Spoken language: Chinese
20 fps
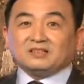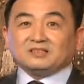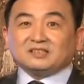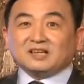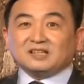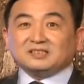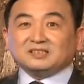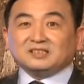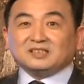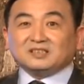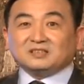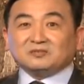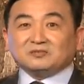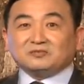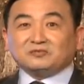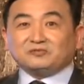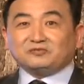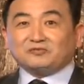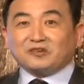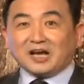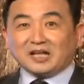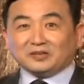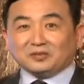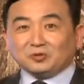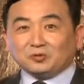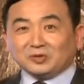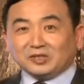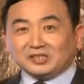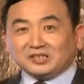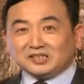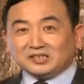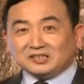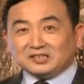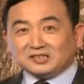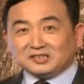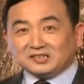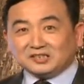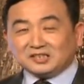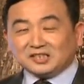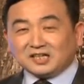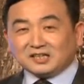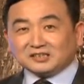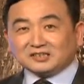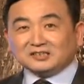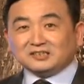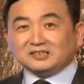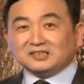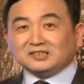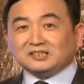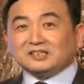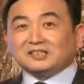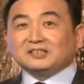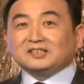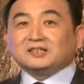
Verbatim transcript: 但是呢，反对禁止枪支的人